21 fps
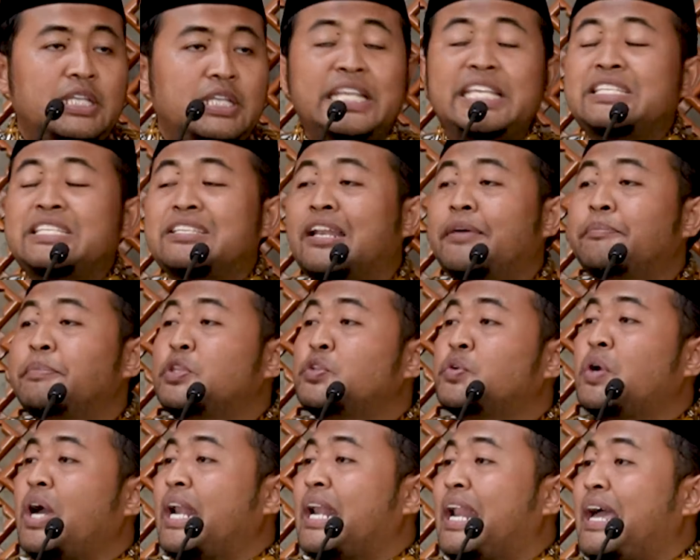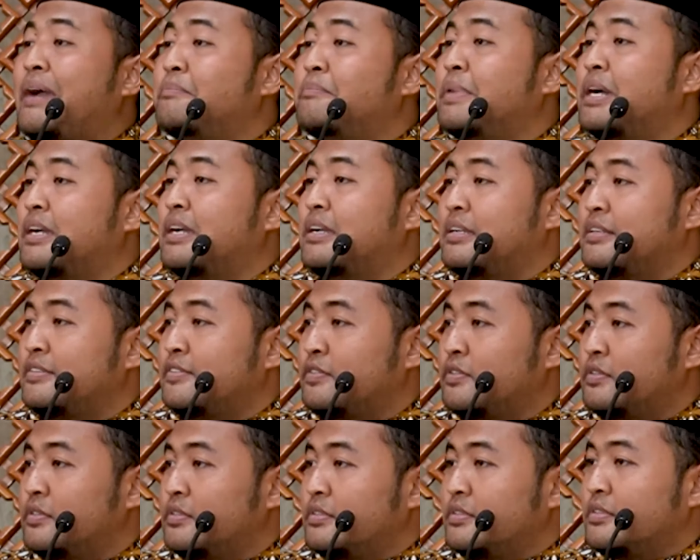Jadi Islam itu kan nama,
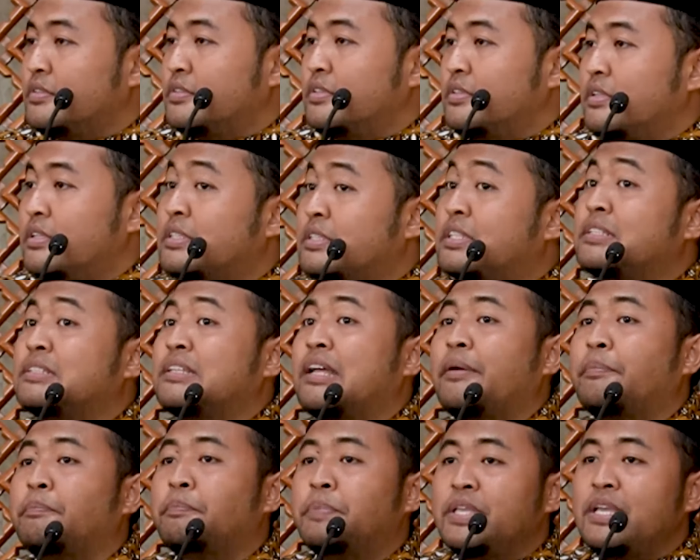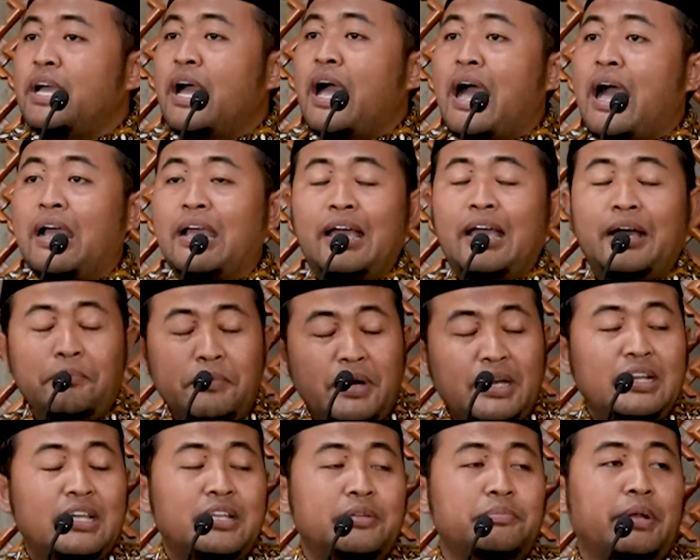tetapi
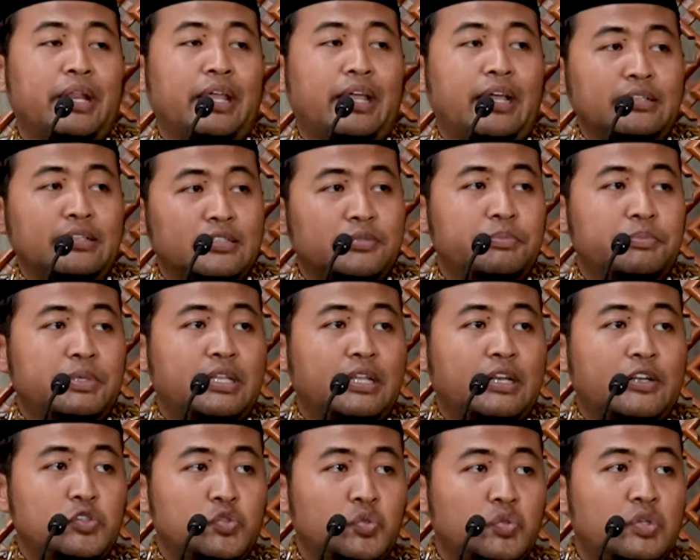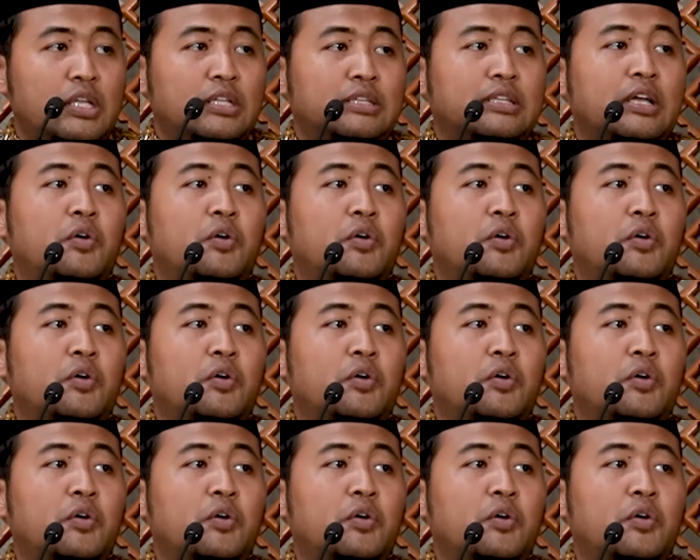agama dari mereka sebenarnya sudah